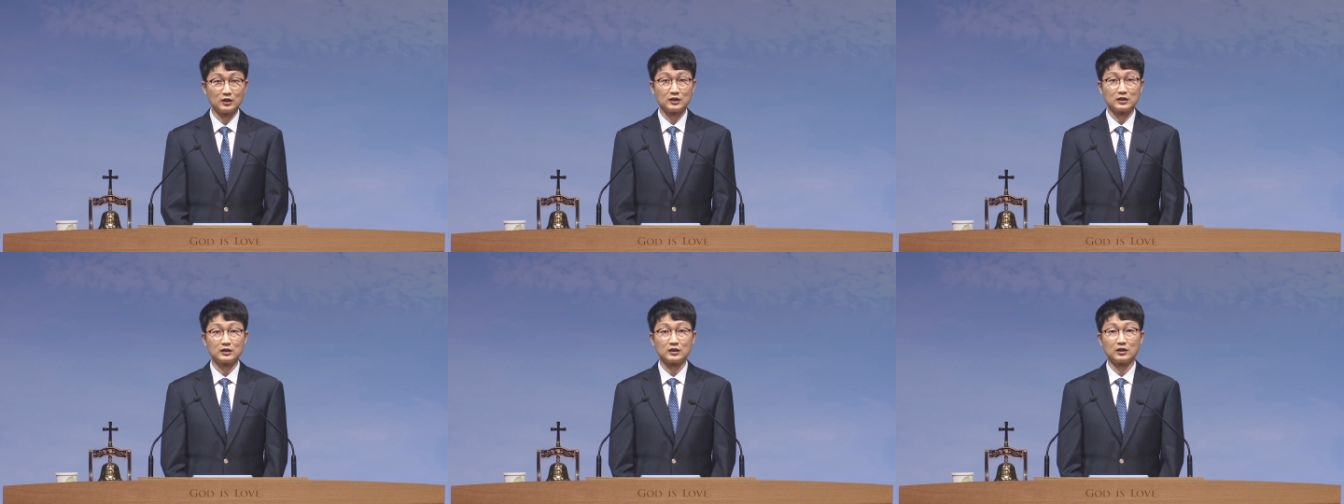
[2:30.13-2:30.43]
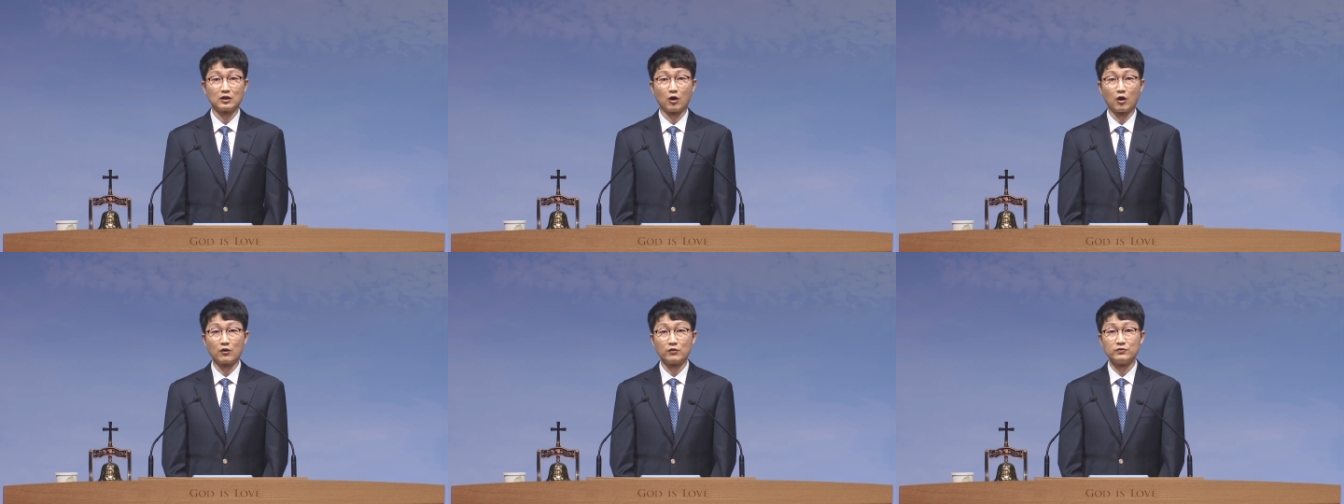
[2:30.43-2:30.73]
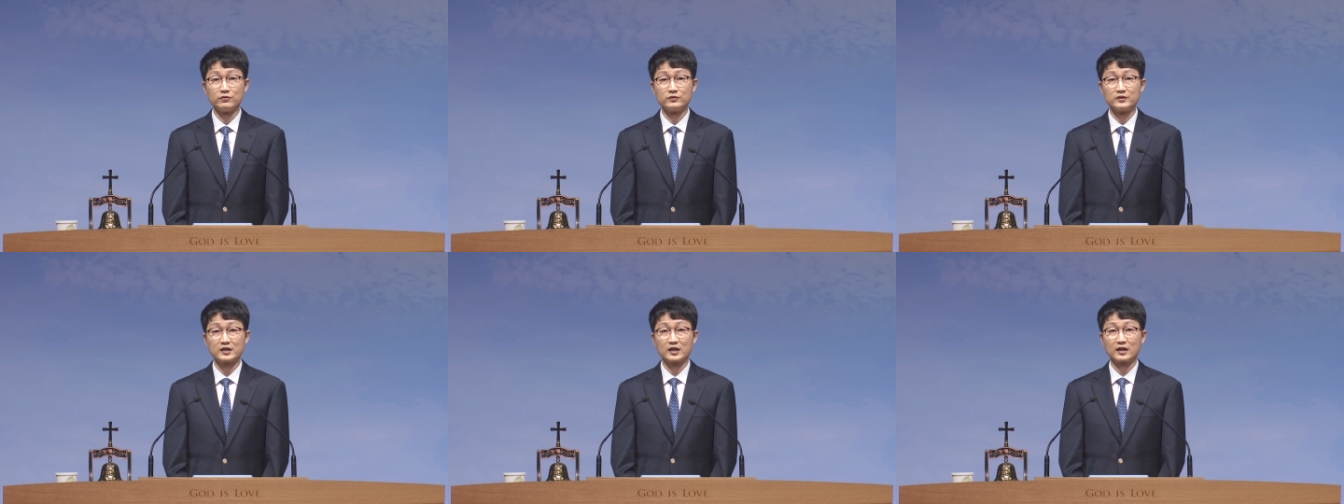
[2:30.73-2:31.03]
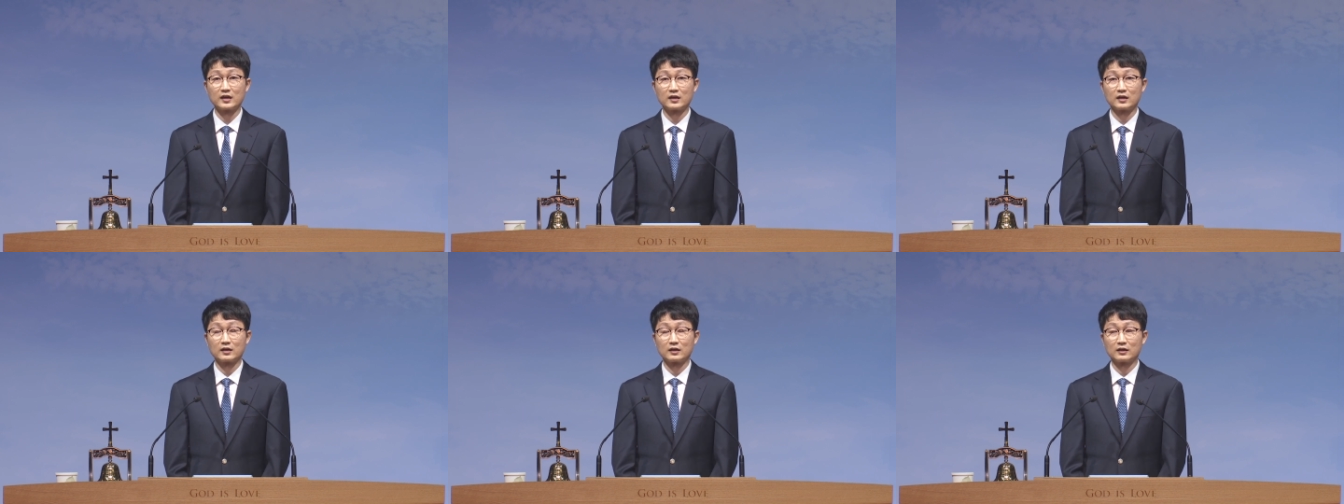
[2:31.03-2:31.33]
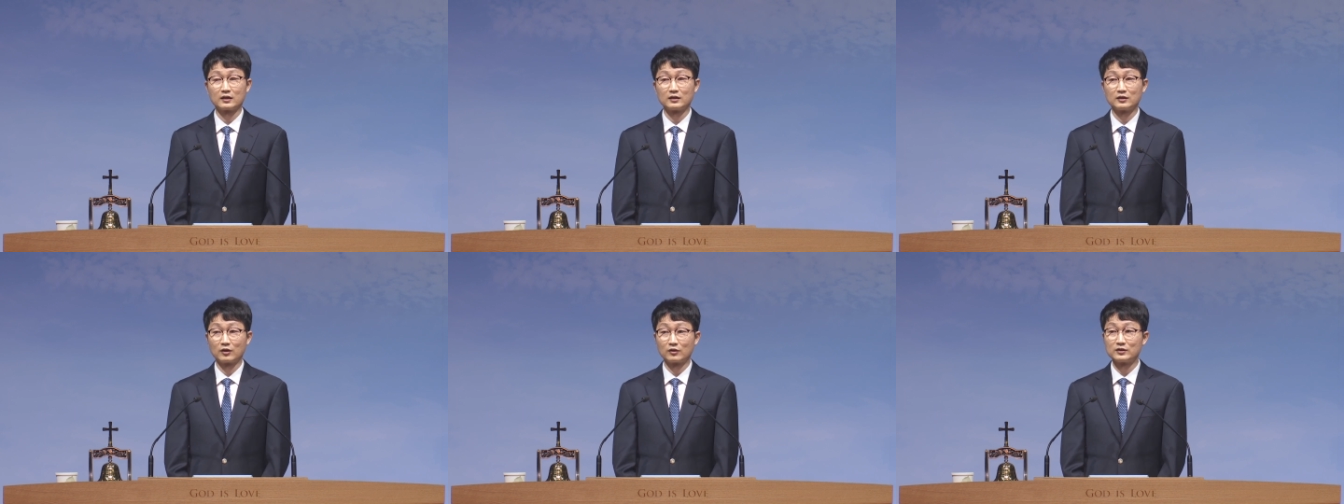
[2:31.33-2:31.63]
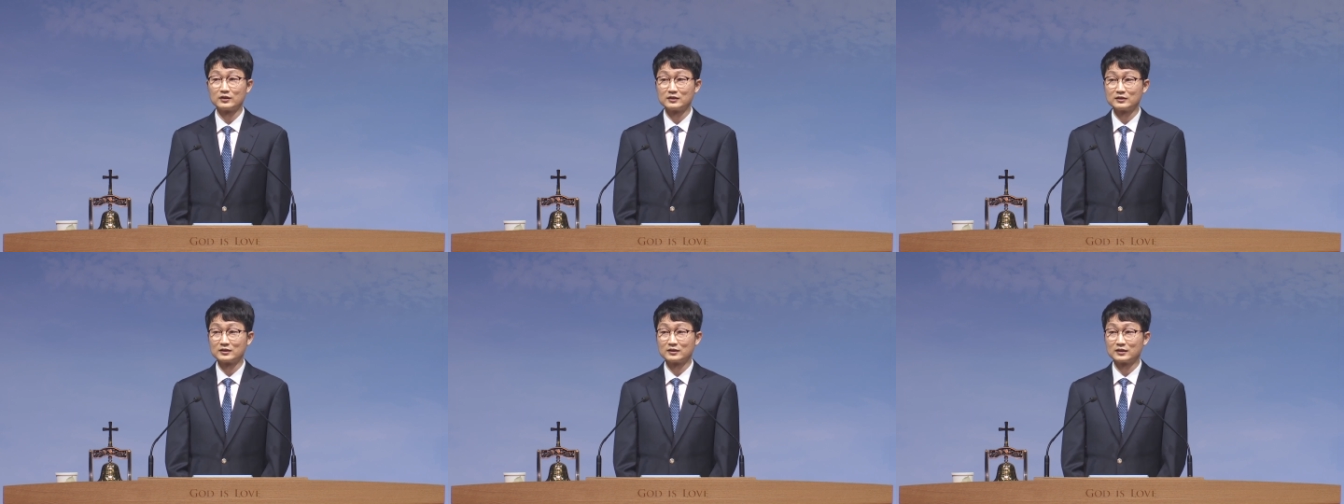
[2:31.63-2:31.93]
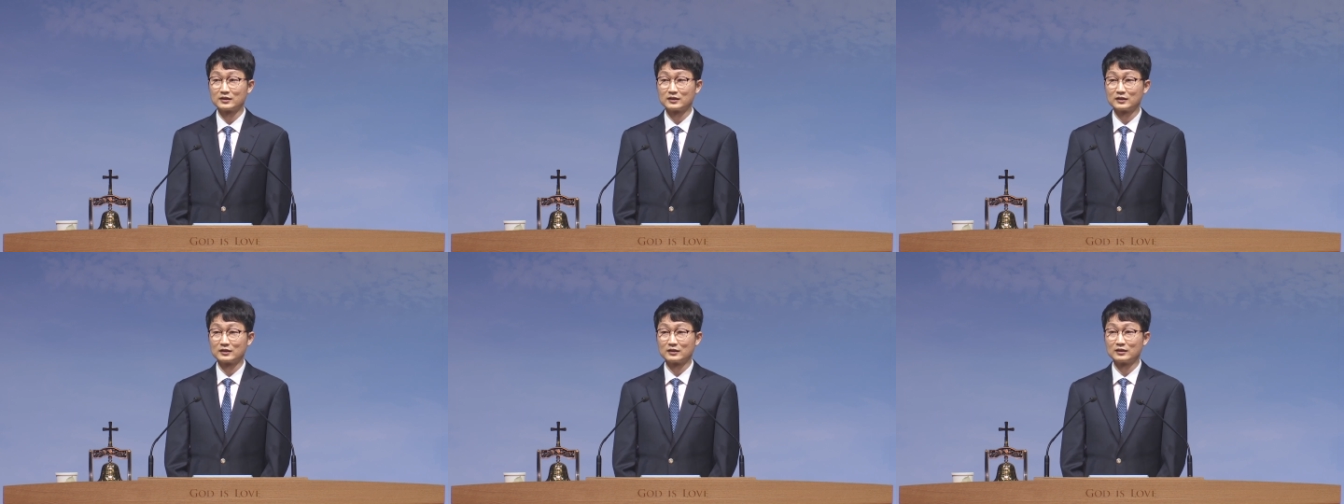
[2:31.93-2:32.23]
이 언제 이런
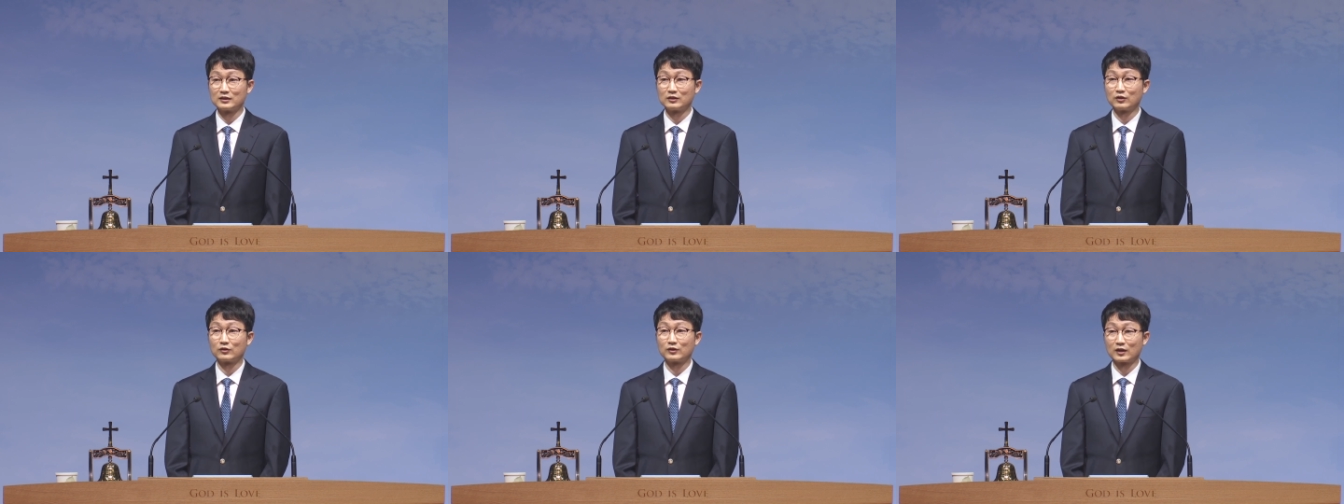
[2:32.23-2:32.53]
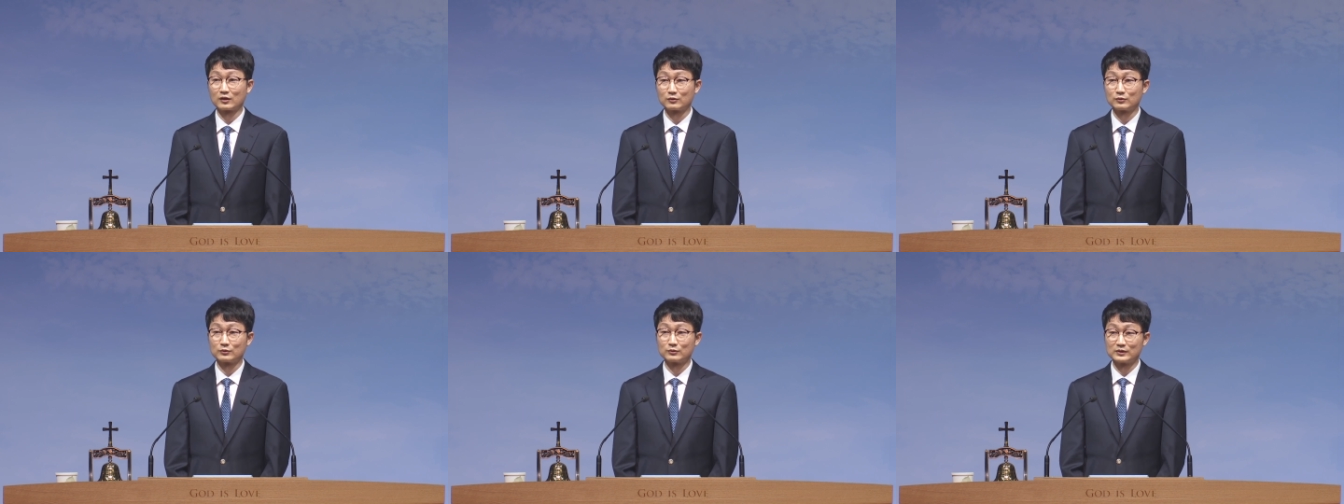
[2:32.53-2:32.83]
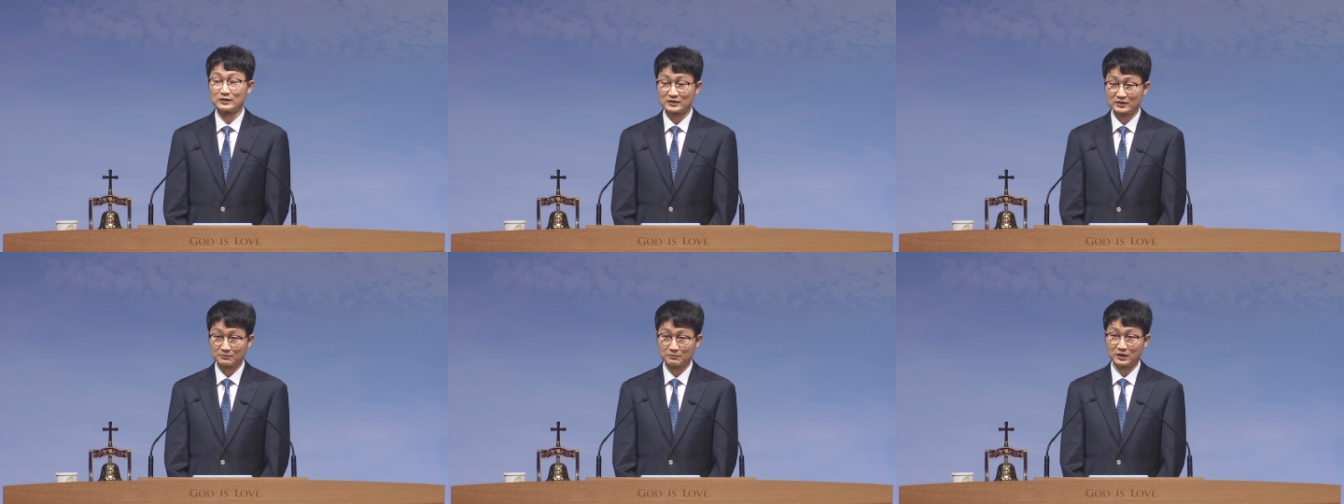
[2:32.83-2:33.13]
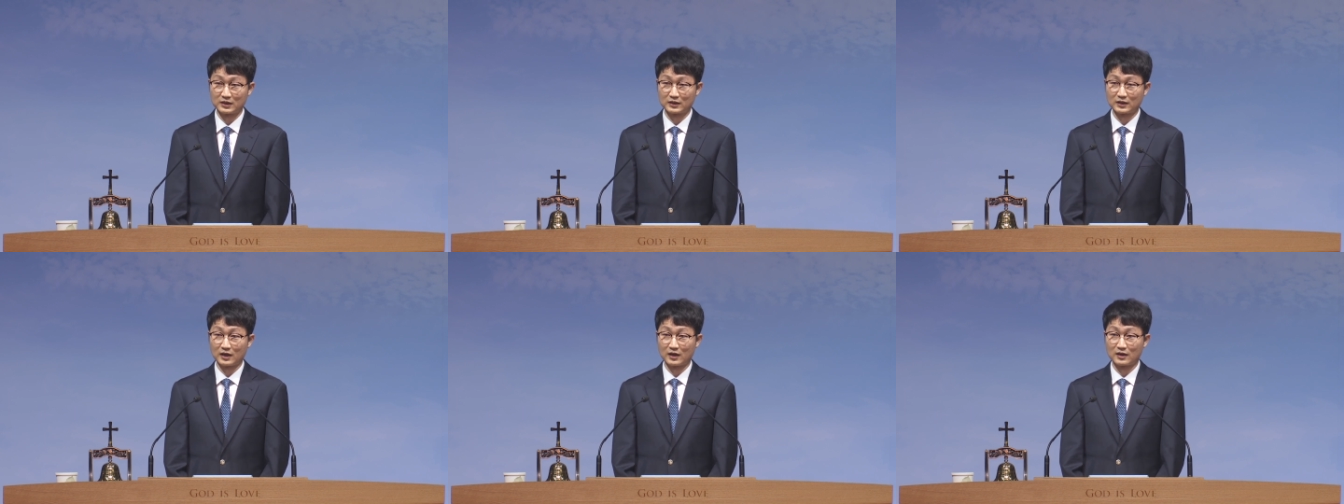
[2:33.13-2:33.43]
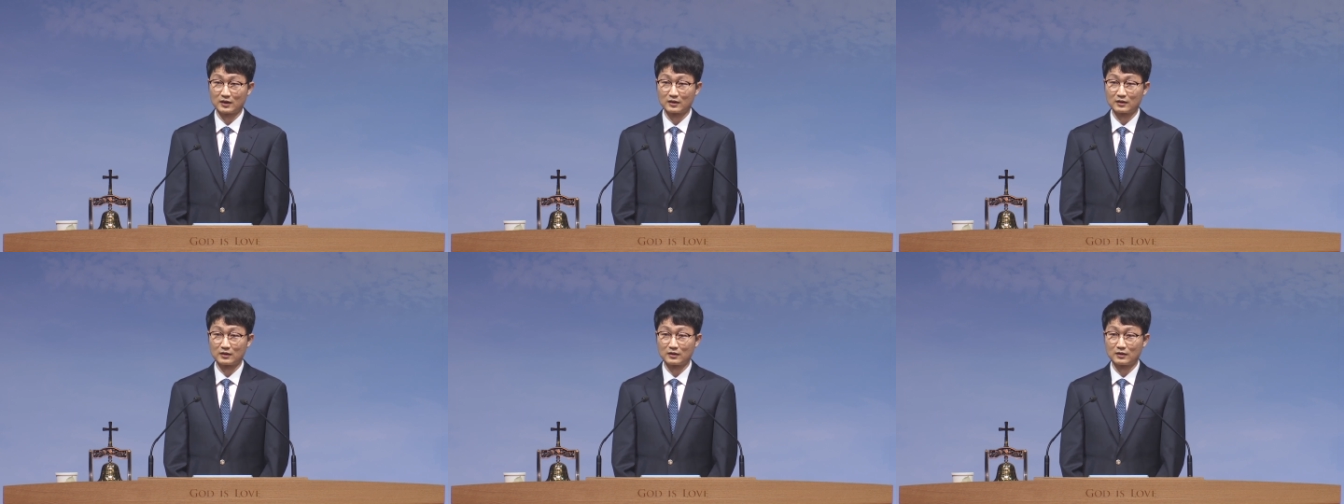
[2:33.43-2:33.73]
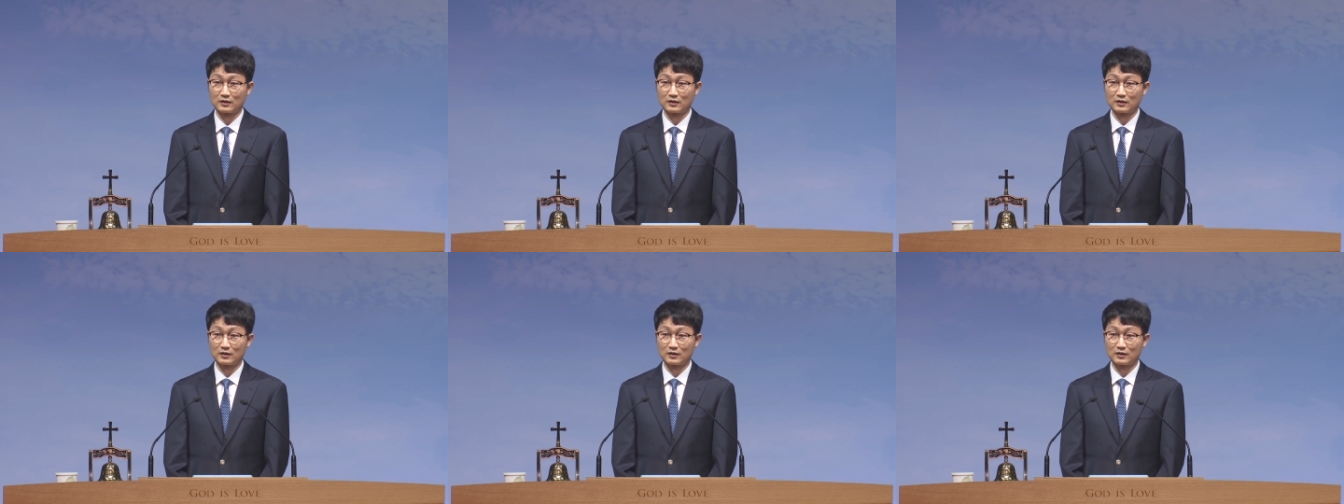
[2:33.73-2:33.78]
일들이 일어나고 있습니까?